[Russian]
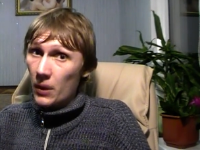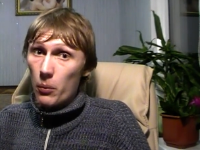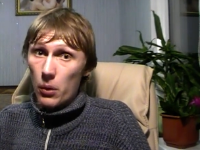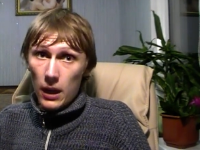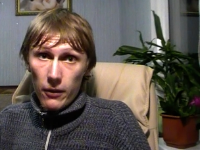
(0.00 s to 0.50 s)

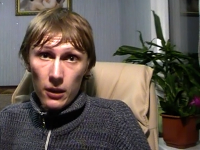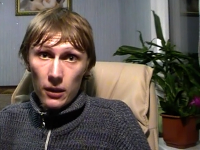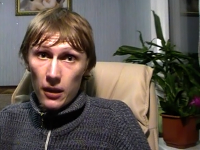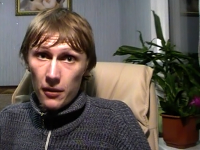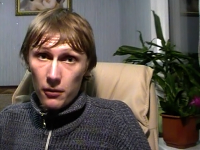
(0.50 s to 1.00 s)
Правильно
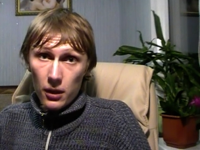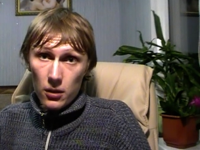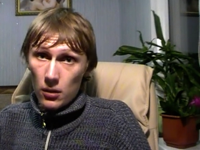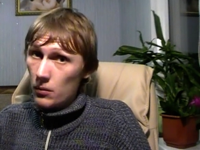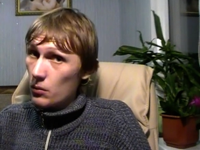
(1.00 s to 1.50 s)

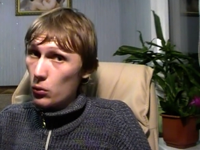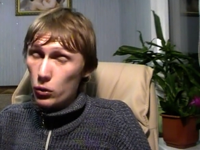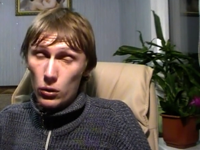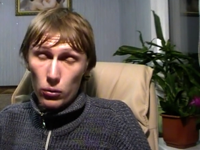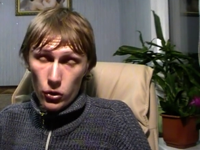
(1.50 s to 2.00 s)
развить
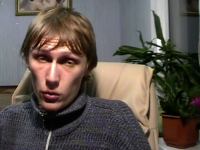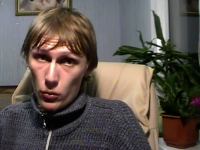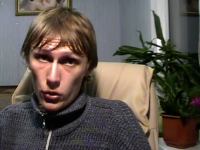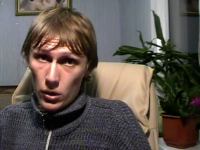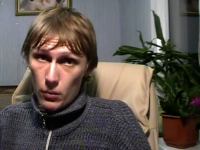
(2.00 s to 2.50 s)
будет очень
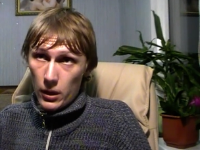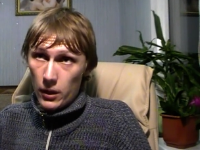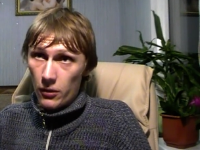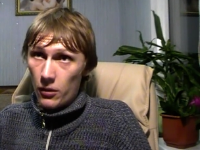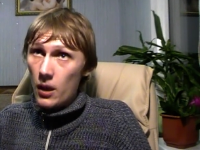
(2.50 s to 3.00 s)
мощный
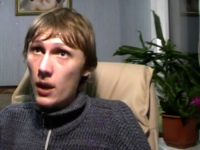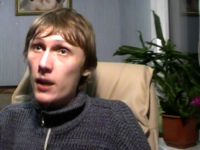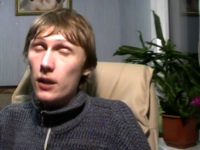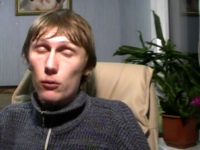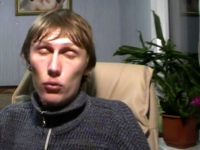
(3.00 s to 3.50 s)
боец
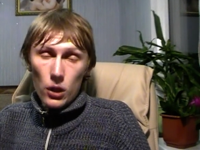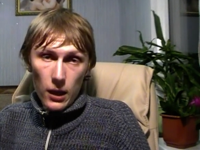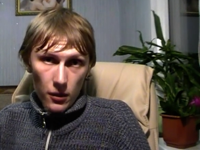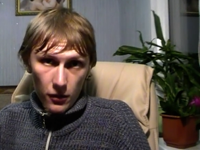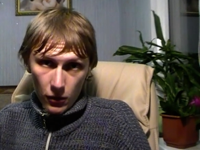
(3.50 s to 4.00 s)

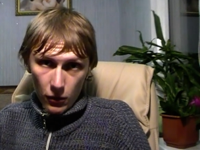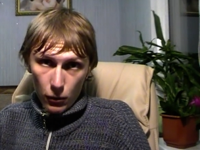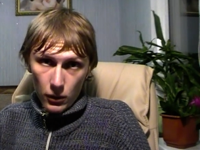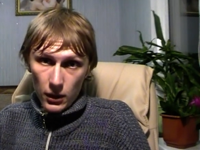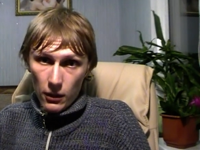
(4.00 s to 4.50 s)
изучая
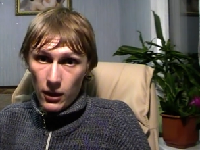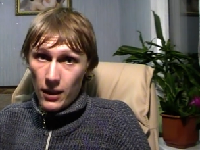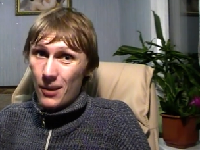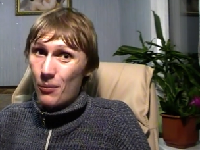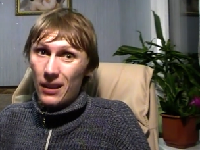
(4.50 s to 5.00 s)
дистанционное
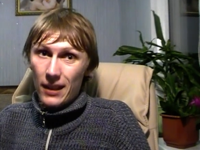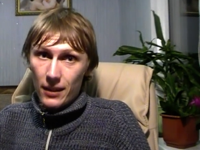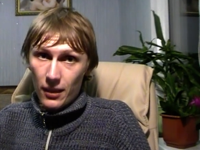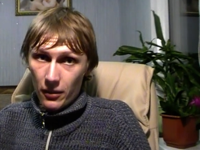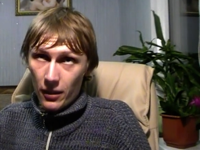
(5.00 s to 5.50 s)
давление.
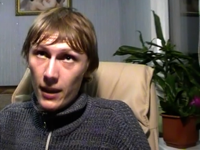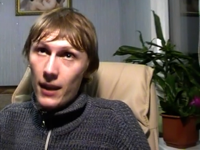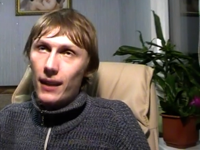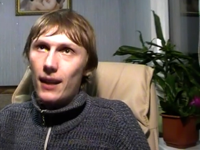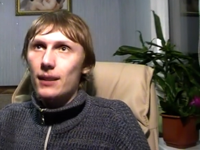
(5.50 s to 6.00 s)
Молодец.
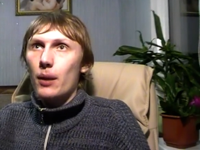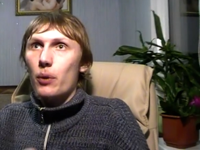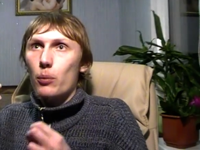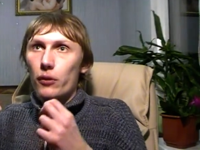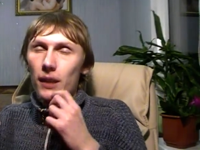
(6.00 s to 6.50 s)
Когда
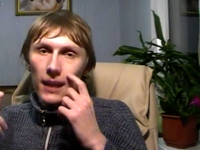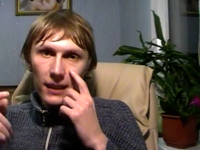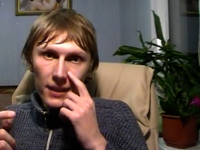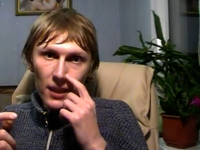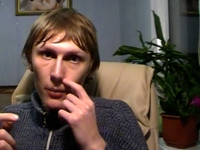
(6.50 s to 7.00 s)
пропускает
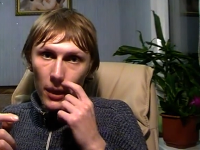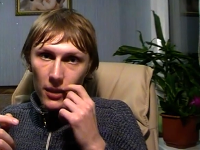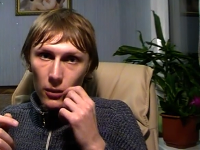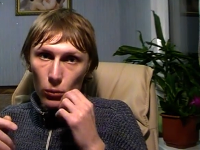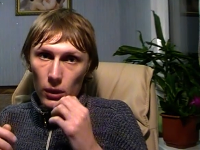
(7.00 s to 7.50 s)
хотя бы
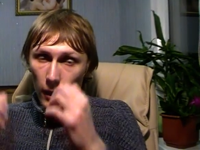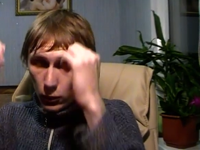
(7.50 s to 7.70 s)
один удар,